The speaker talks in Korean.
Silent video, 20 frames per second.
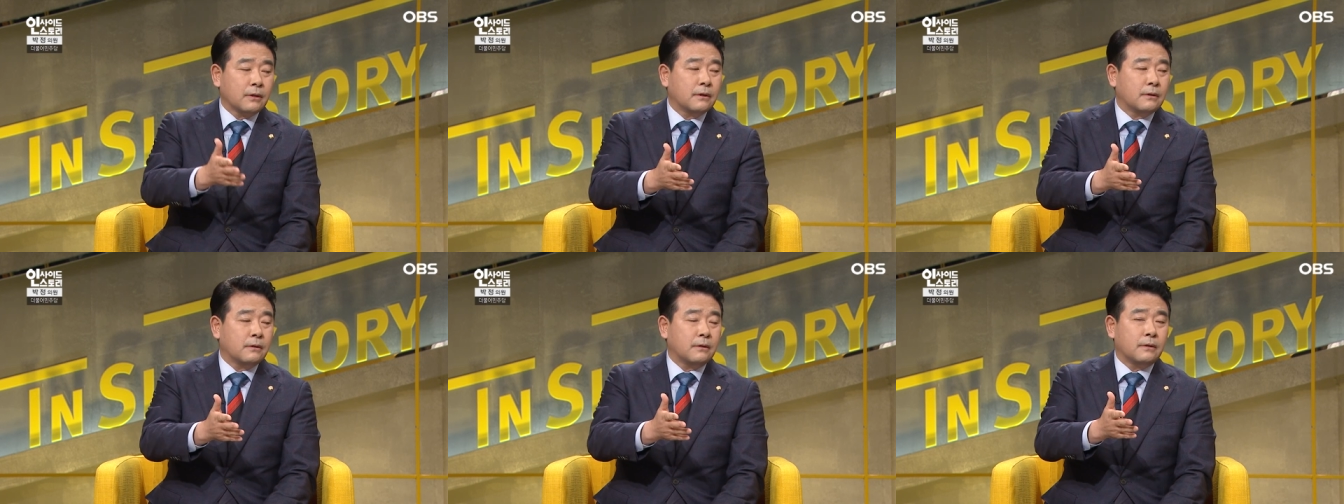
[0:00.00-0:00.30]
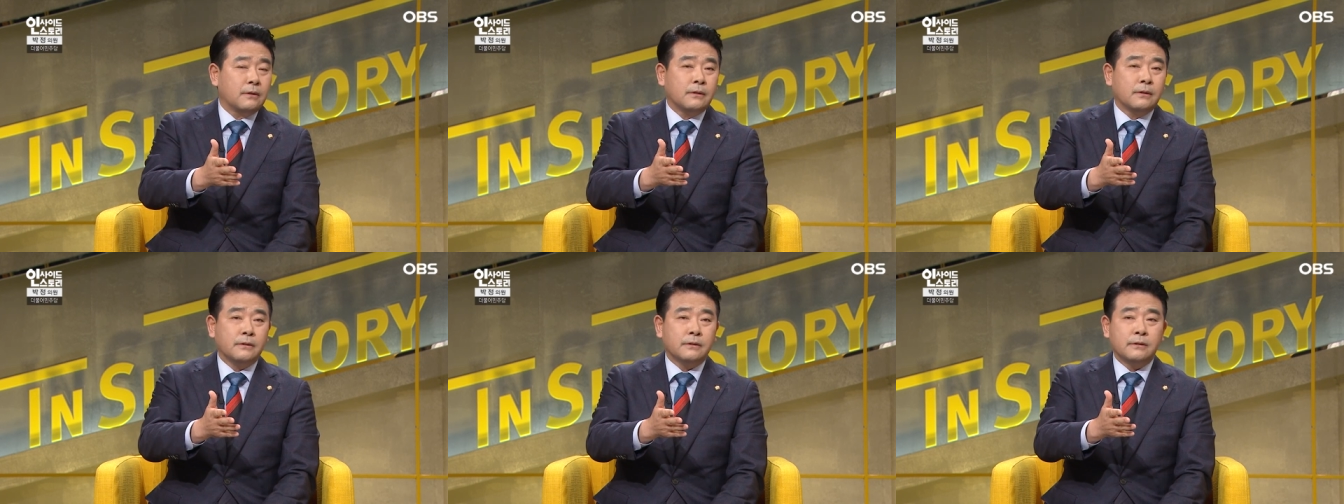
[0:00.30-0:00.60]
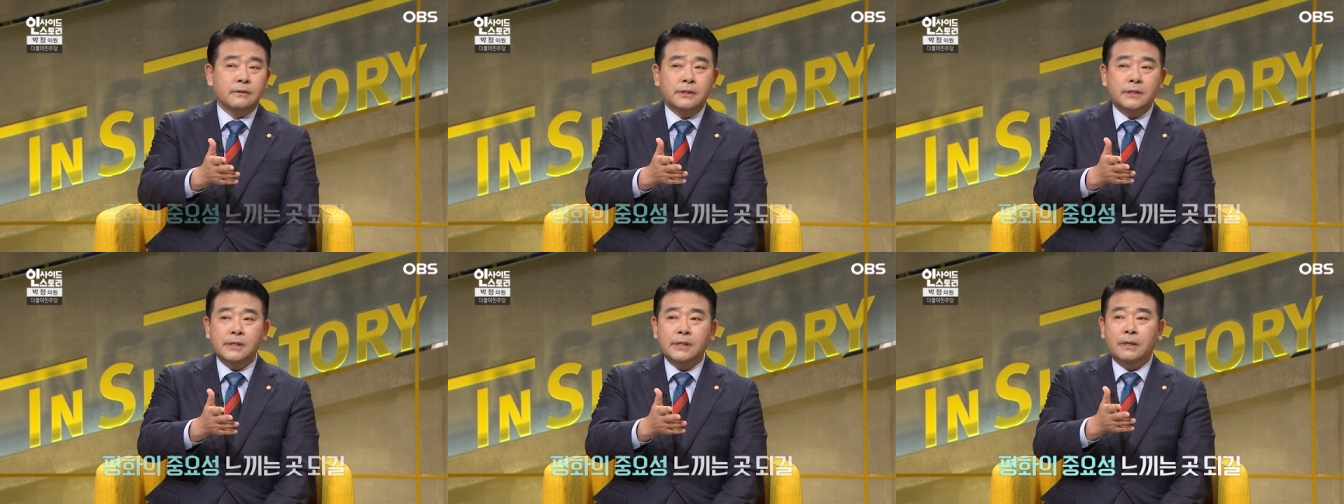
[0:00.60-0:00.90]
그걸
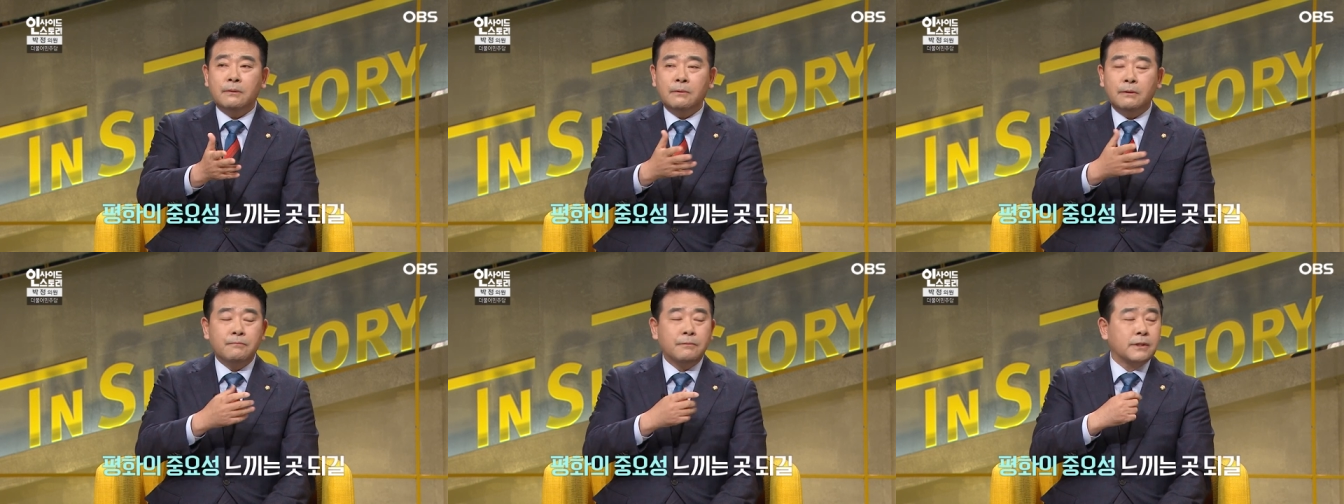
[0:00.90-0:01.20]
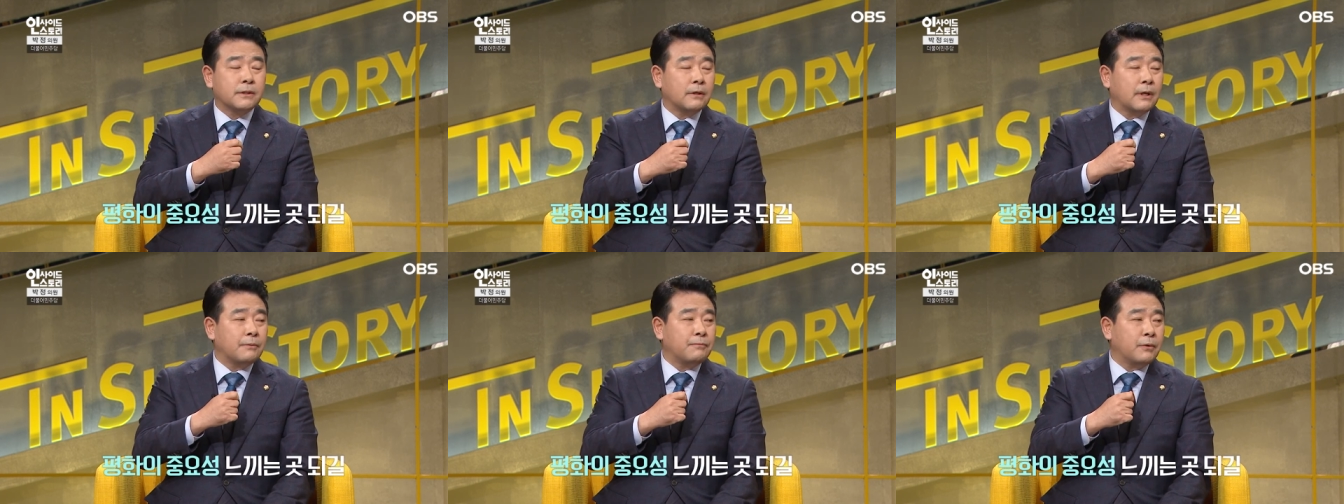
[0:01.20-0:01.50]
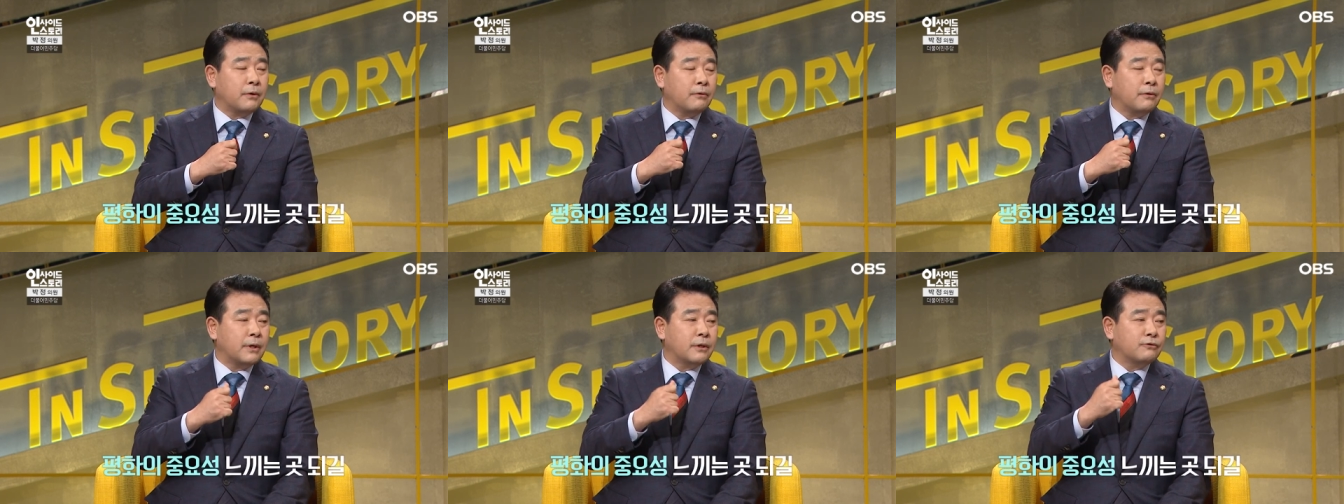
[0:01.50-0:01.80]
실감하면서
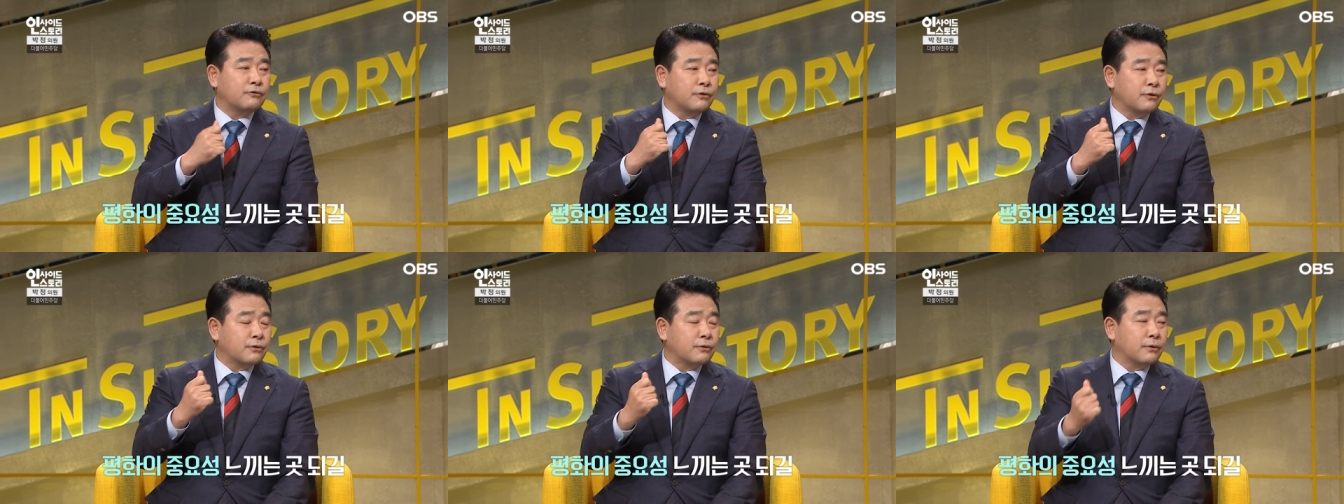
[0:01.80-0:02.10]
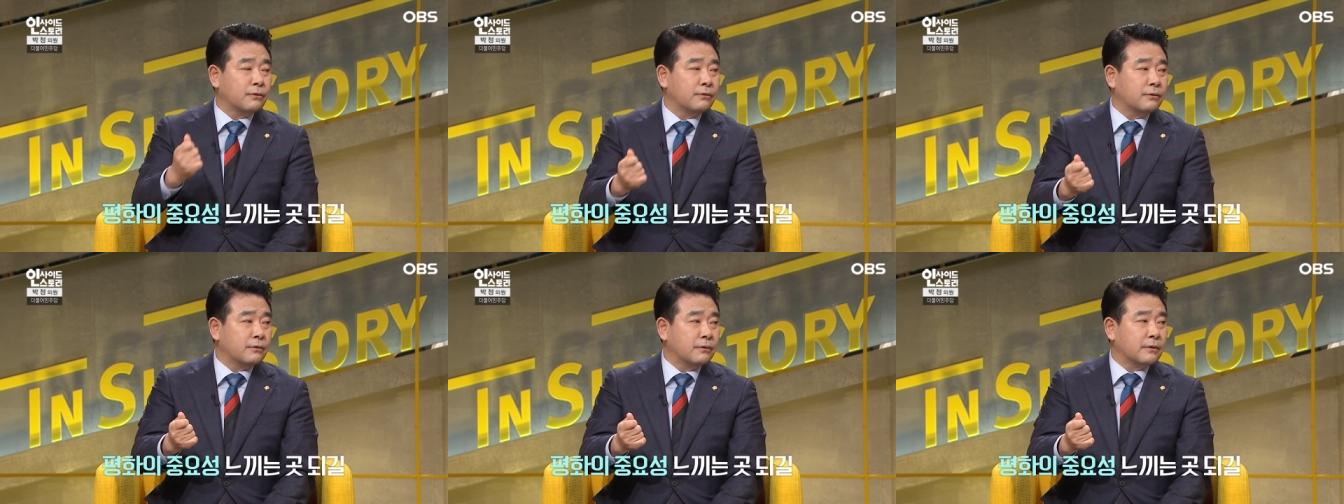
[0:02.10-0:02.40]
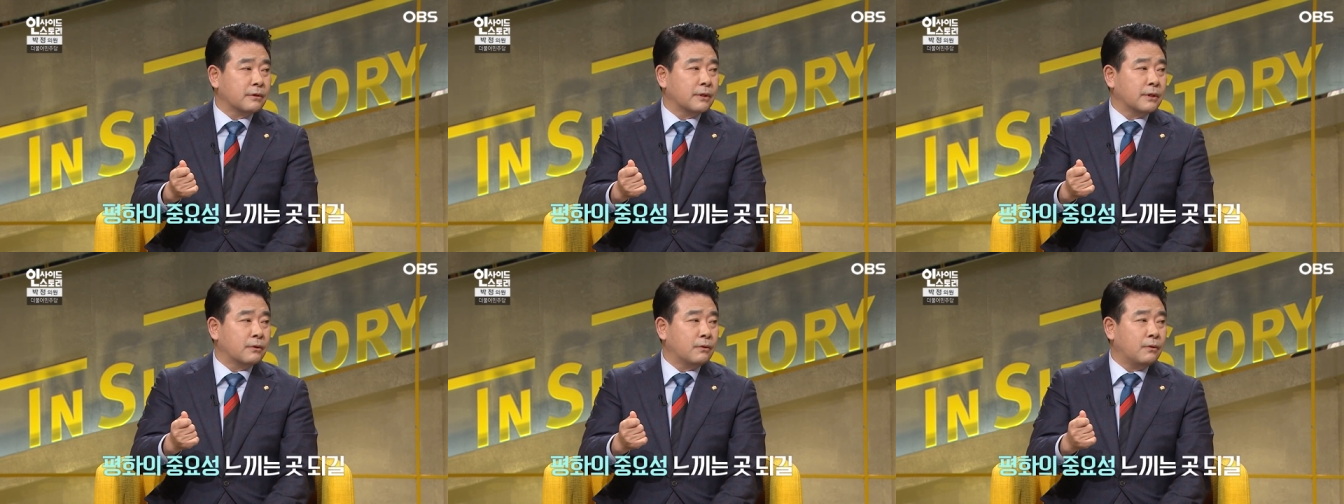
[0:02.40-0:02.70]
평화의 중요성도
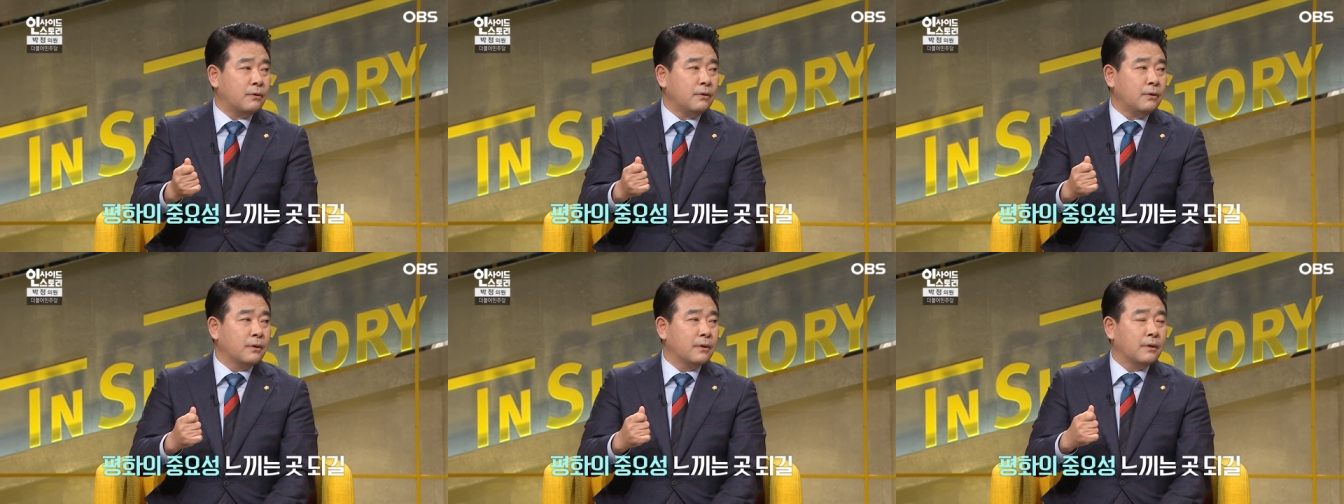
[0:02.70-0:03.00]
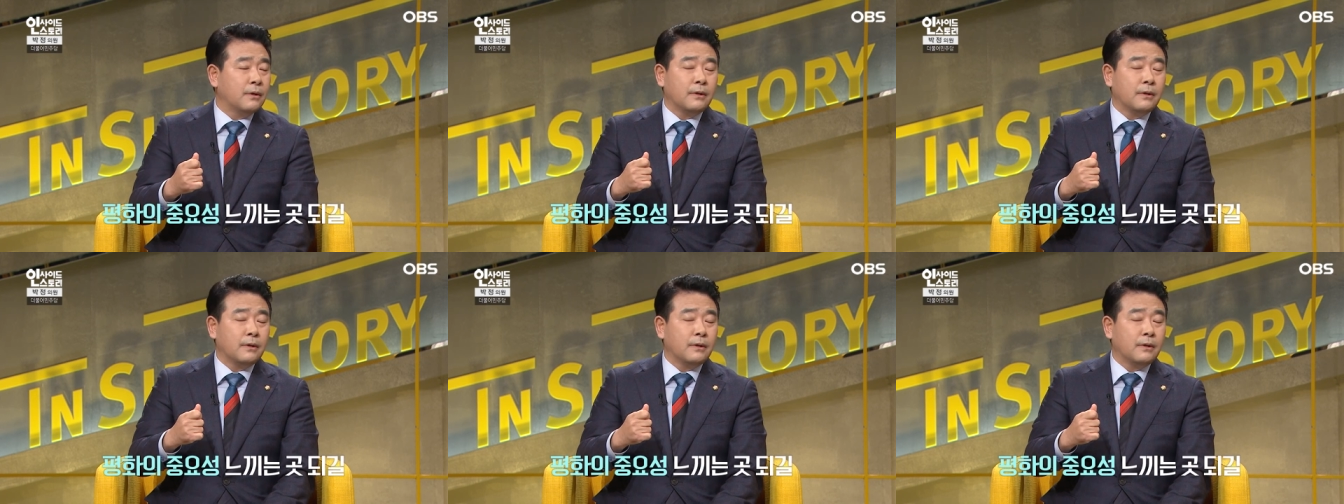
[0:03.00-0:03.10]
느끼고